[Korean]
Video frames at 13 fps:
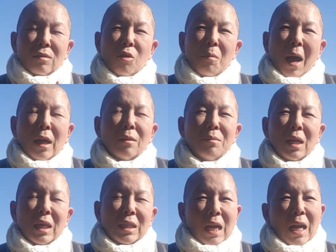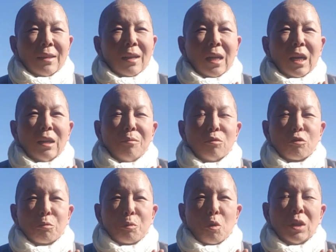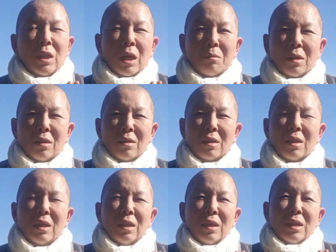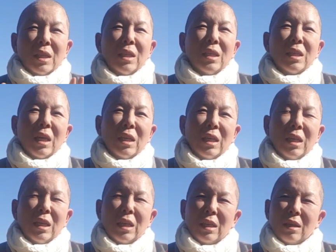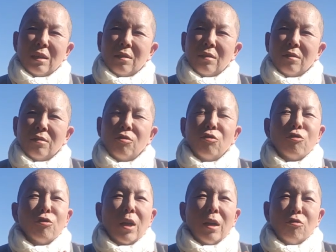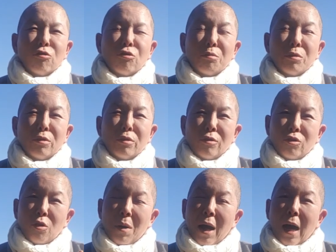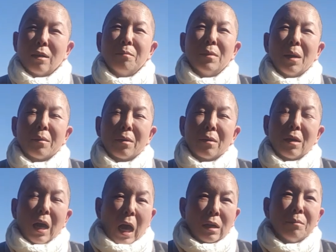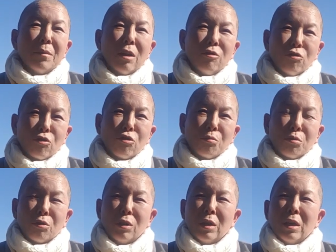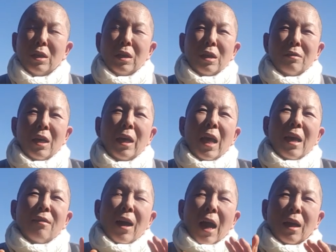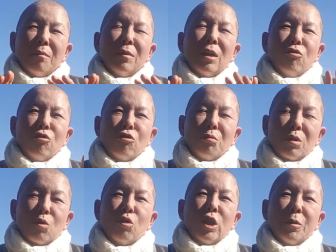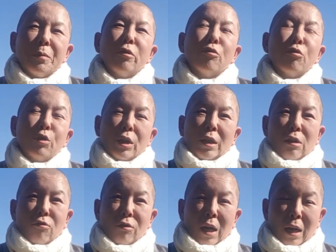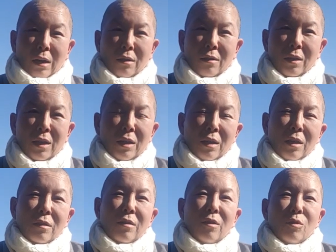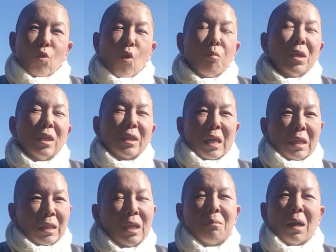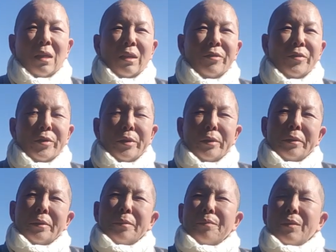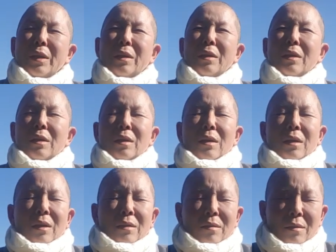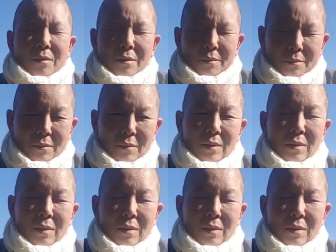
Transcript: 정말 아름답게 잘 살아가는 모습을 보인다면 진짜 이 승주라는 유튜브는 정말 아름다, 아름다운 유튜브 세계에서 아름다운 유튜브의 꽃을 피울 수도 있겠구나라는 그런 고민을 굉장히 많이 했어요. 그래서